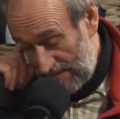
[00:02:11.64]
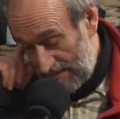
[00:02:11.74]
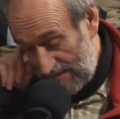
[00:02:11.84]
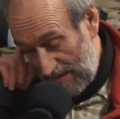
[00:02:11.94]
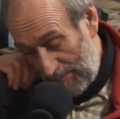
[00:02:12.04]

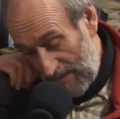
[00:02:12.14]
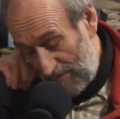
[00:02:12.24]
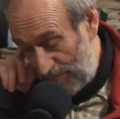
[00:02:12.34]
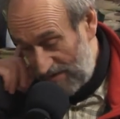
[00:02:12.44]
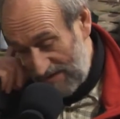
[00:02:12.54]
también
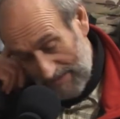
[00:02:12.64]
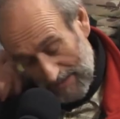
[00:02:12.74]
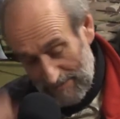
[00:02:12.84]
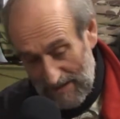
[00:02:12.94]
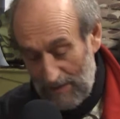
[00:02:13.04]
fui
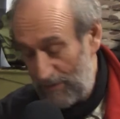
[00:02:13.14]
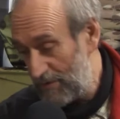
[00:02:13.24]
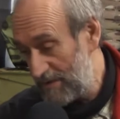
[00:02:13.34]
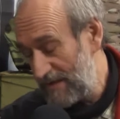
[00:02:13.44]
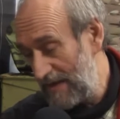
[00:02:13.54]

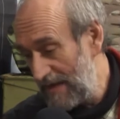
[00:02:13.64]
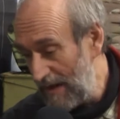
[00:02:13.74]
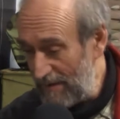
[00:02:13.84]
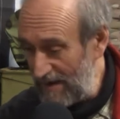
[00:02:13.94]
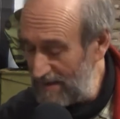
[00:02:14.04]
trabajador del
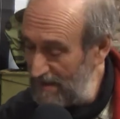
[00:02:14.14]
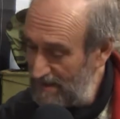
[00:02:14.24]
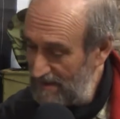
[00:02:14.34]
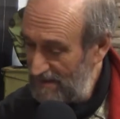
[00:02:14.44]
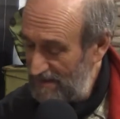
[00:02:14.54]
naval,
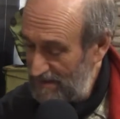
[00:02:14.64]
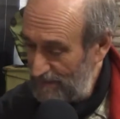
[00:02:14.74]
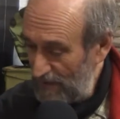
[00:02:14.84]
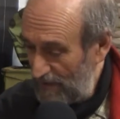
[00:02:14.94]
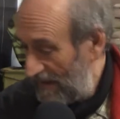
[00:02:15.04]

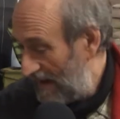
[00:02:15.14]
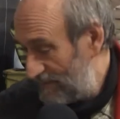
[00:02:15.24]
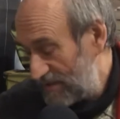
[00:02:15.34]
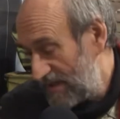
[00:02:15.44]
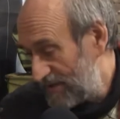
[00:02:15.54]
pero
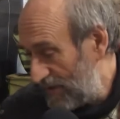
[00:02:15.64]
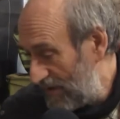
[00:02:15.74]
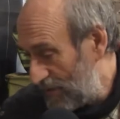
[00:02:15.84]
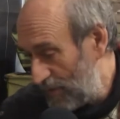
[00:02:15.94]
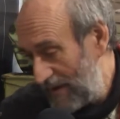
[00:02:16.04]
digamos que estoy
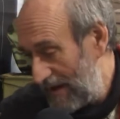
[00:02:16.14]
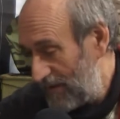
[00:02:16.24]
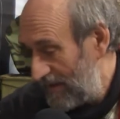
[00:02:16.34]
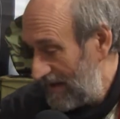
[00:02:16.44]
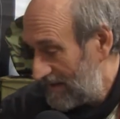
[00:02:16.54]
jubilado
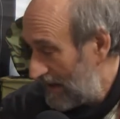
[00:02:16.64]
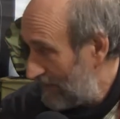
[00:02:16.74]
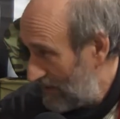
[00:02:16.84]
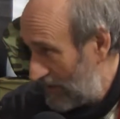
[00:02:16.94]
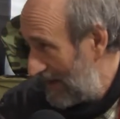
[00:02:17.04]
del
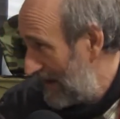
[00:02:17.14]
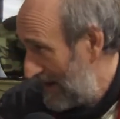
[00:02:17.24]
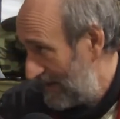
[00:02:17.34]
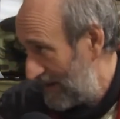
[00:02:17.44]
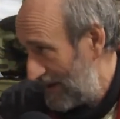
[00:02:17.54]
trabajo
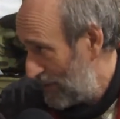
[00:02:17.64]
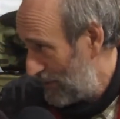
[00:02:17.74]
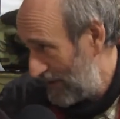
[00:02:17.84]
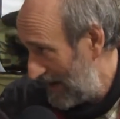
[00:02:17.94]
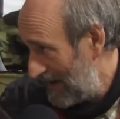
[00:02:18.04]
alienante,
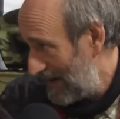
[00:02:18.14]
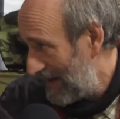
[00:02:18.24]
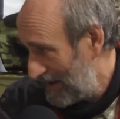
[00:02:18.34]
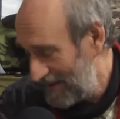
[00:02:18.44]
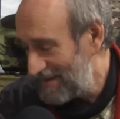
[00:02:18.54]
no de la
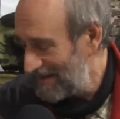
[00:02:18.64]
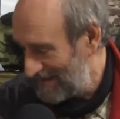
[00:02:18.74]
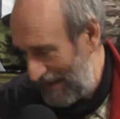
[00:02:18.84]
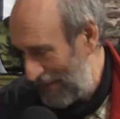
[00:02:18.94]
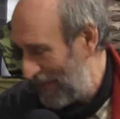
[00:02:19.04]

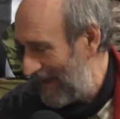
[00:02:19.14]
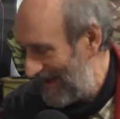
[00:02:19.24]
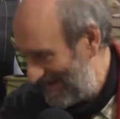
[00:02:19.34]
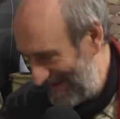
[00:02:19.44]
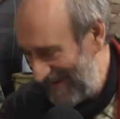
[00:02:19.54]

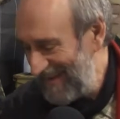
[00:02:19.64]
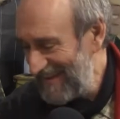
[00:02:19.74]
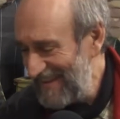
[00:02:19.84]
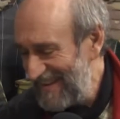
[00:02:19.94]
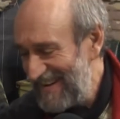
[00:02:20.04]
resistencia. ¿eh?
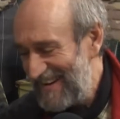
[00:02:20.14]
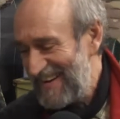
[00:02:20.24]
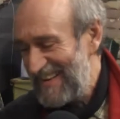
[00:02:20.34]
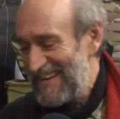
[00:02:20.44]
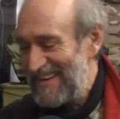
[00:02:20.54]
Vale.
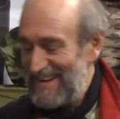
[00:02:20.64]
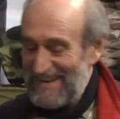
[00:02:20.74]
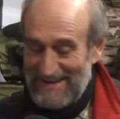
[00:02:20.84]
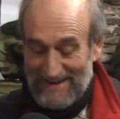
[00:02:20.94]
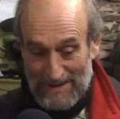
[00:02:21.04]

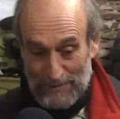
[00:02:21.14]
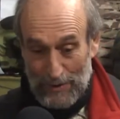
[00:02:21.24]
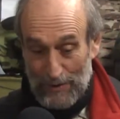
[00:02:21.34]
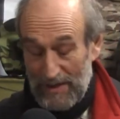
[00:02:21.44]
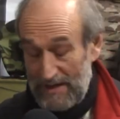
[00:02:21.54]

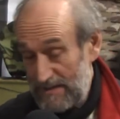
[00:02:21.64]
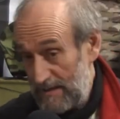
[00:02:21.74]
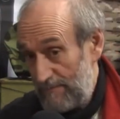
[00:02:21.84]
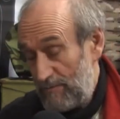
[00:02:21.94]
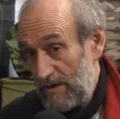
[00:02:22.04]
Entonces,
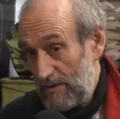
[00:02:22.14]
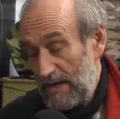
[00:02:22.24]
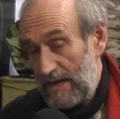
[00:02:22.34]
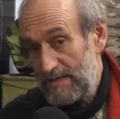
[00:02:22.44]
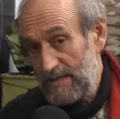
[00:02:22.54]
bueno,
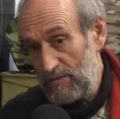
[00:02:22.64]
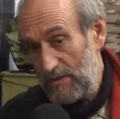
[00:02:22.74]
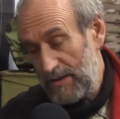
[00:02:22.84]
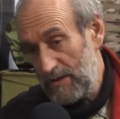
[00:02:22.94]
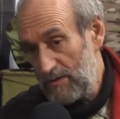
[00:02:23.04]
la
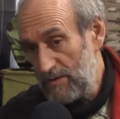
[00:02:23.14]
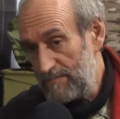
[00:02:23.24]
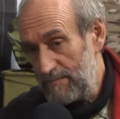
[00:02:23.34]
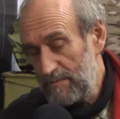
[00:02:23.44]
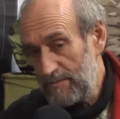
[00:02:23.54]

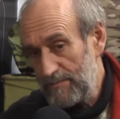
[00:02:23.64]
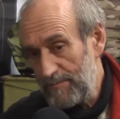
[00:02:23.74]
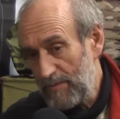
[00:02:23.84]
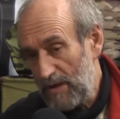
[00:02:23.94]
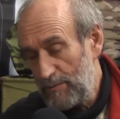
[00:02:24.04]

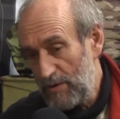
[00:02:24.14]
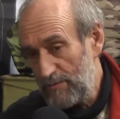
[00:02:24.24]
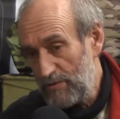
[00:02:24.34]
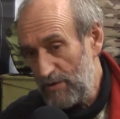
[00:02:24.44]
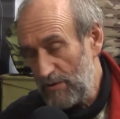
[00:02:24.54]
situación, por
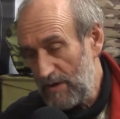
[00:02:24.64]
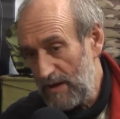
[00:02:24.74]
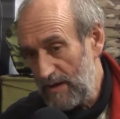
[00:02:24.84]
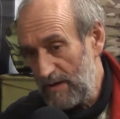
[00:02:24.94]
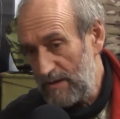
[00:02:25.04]
mucho
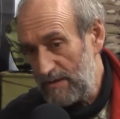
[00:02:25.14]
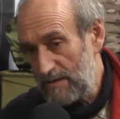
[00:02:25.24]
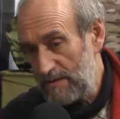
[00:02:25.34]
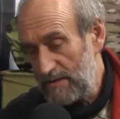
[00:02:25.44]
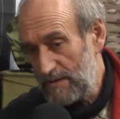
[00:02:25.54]

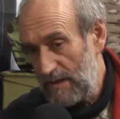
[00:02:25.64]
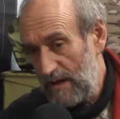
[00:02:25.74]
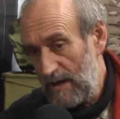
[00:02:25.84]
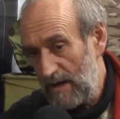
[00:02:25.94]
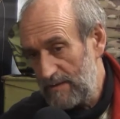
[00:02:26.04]
que
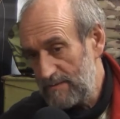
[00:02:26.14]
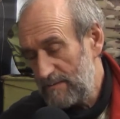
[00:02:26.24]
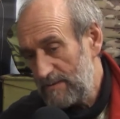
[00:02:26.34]
digan,